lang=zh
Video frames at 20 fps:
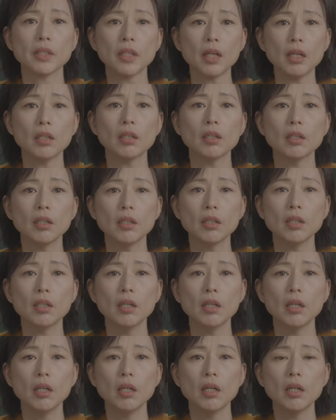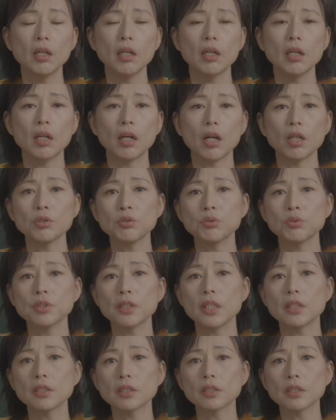样。而许
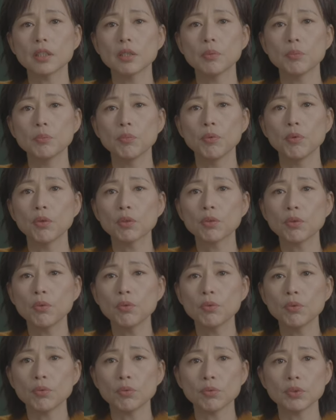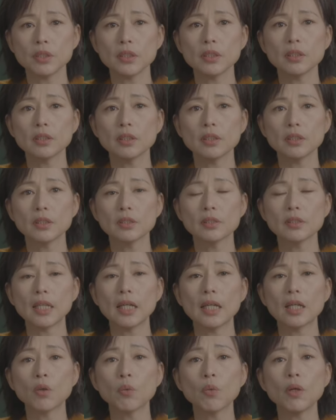先生呢，博通古今，
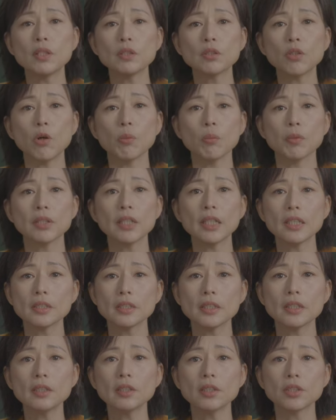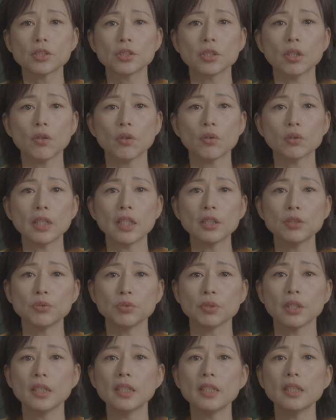在关照我们内心的时候，他举
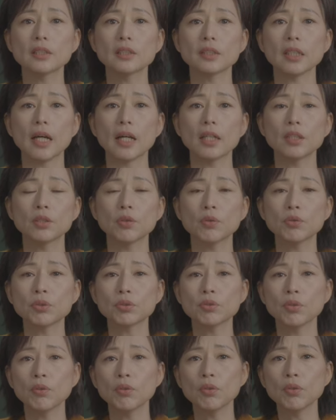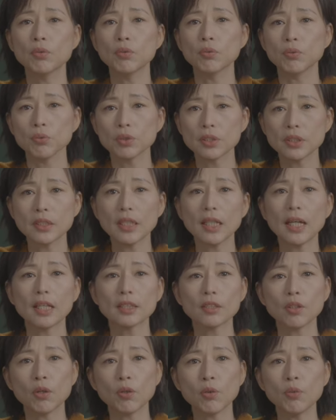的例子啊，都是从古希腊
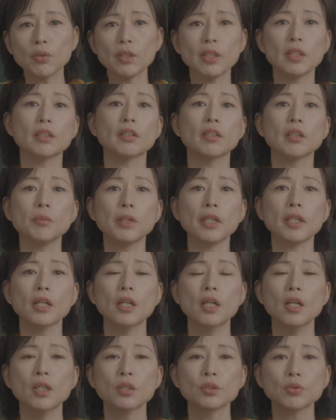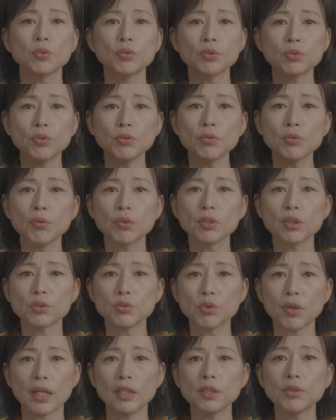到工业革命，从中国的
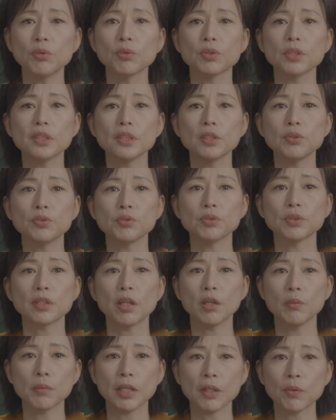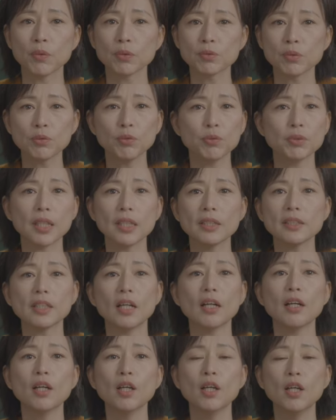传统戏剧到美国总统演
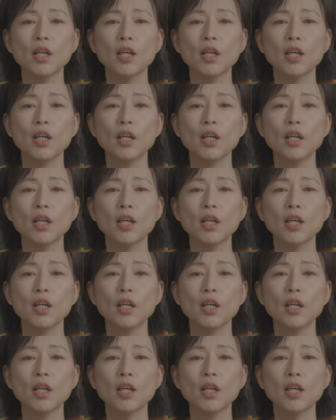讲，